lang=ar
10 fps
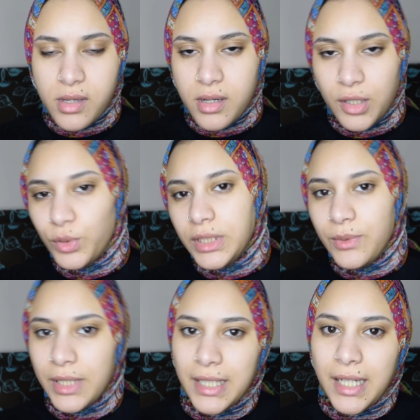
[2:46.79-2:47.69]
لوني
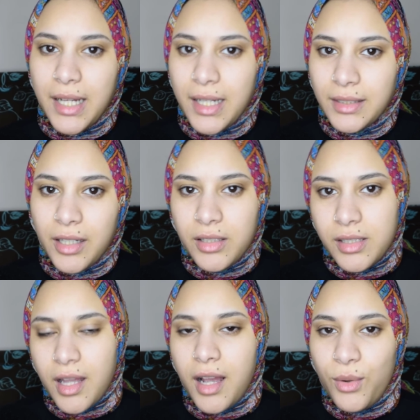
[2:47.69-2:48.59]
ولا لا درجتي
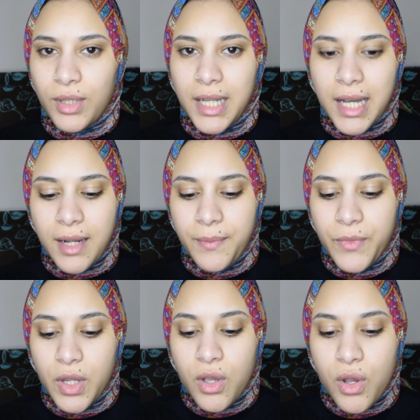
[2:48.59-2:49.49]
صح ولا لا
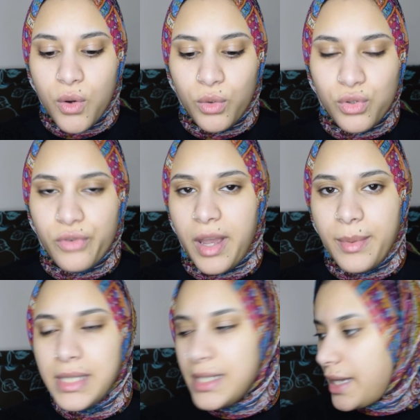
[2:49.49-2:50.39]
ونشوف عامل
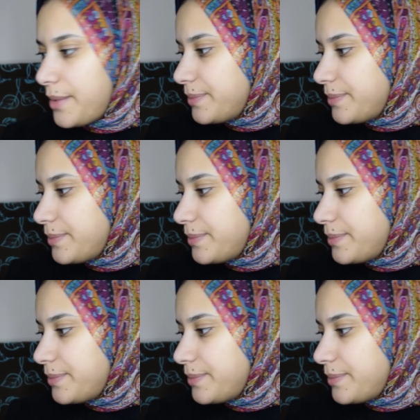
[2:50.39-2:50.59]
ازاي